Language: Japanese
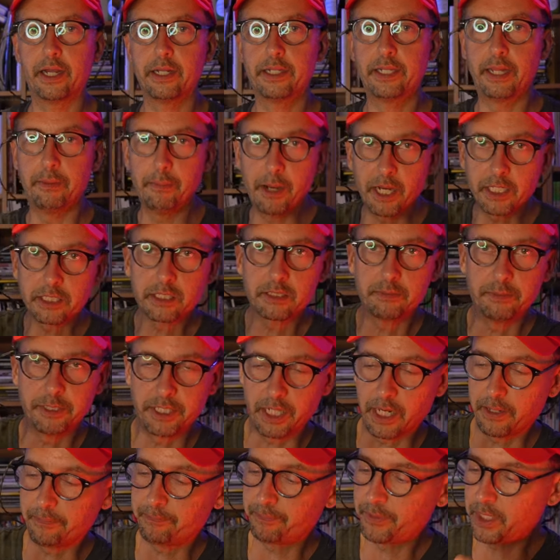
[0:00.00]
出ますみ
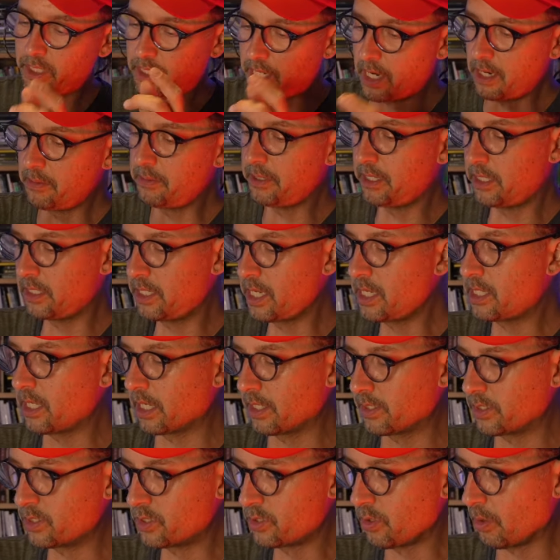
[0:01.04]
たいなでテレビに出た
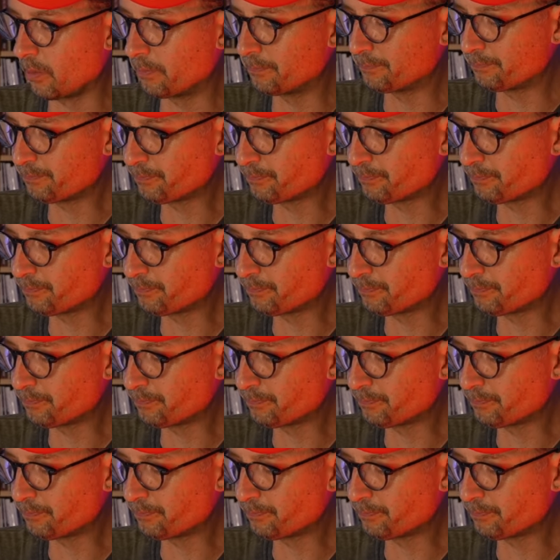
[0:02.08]
んですよ。